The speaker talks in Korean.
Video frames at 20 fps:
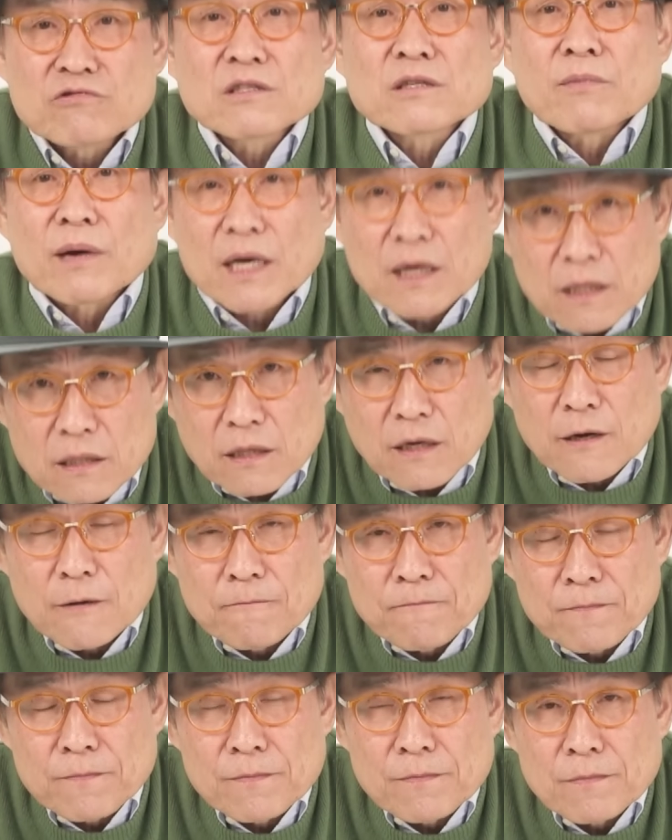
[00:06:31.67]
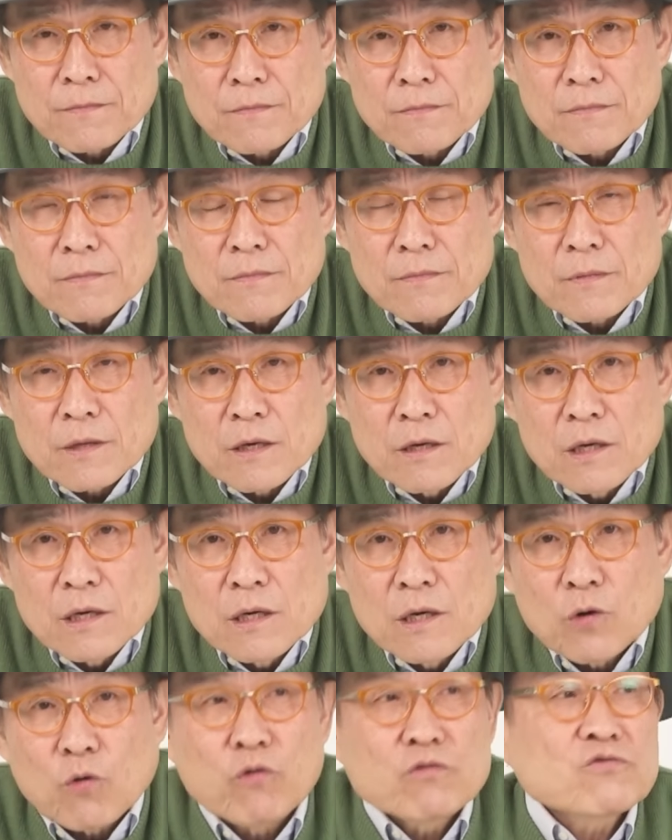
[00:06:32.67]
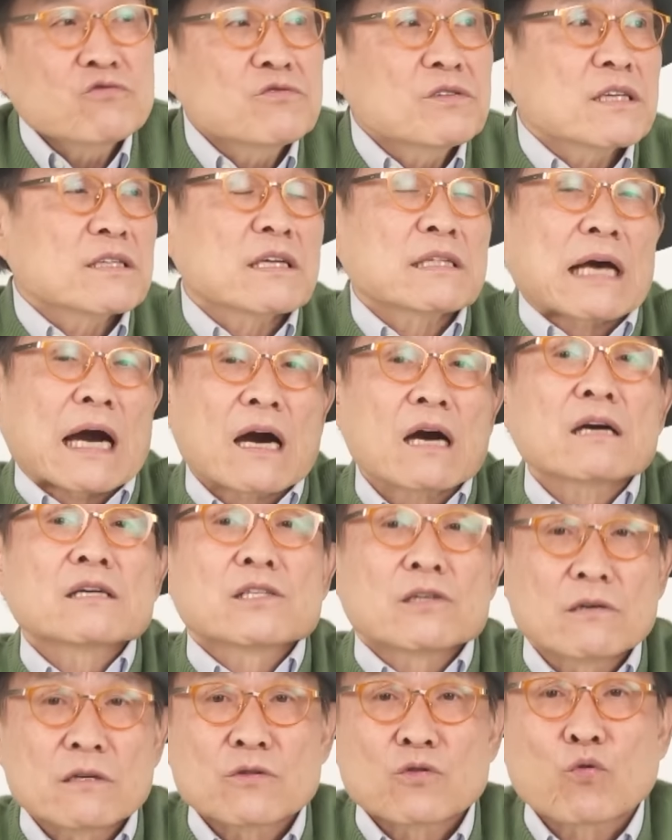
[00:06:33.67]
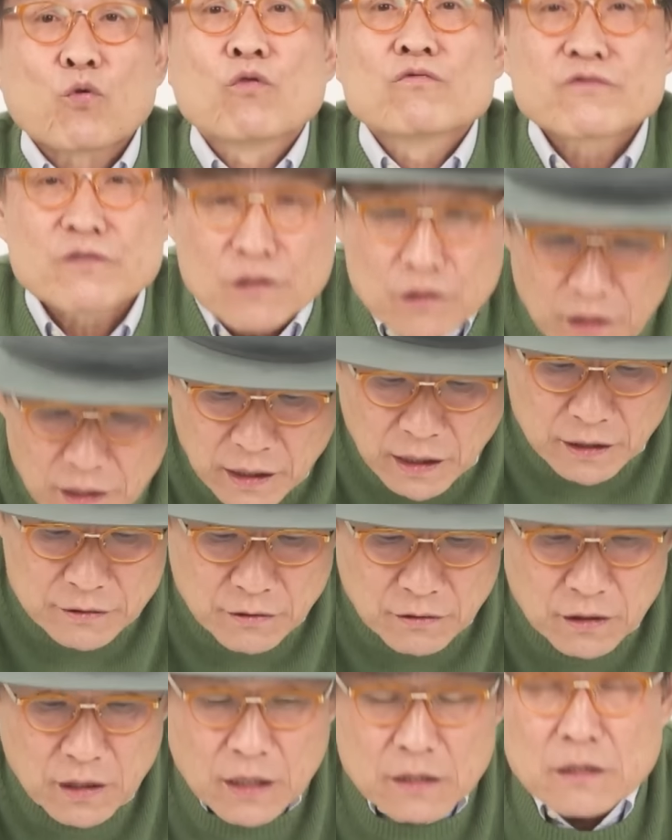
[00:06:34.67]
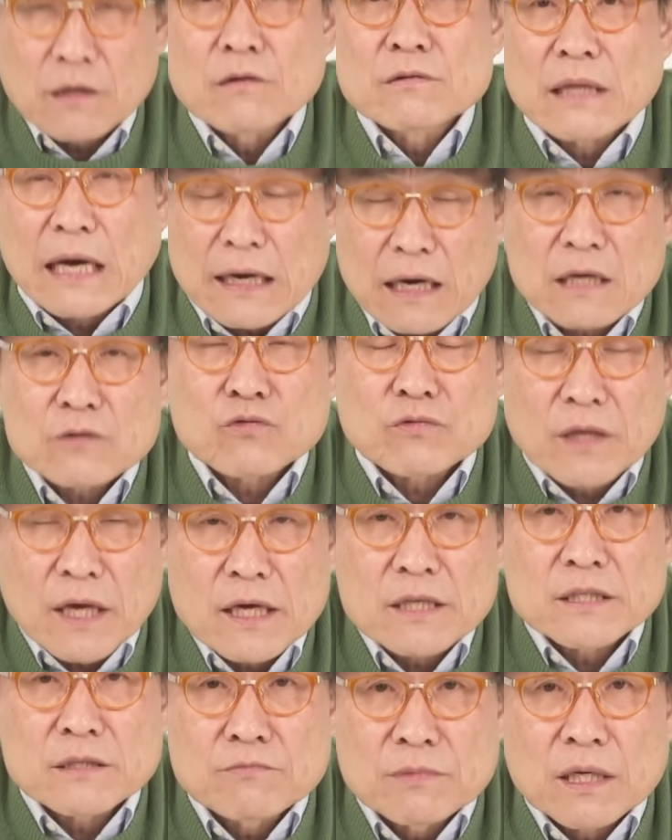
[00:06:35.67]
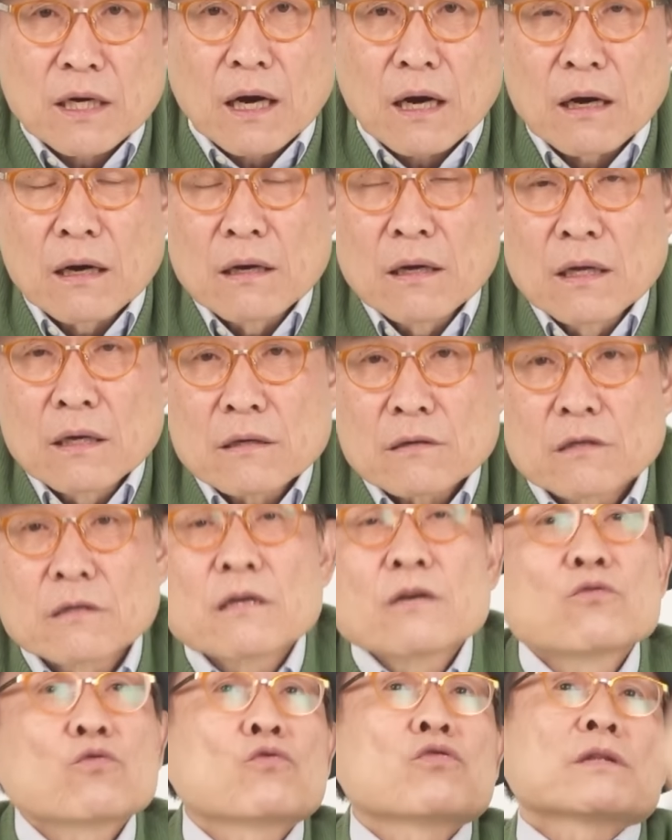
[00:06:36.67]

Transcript: 수사받겠다. 호주 대사 나가기 전에도 공수처에 가서 더 나가도 되겠습니까? 그래 놓고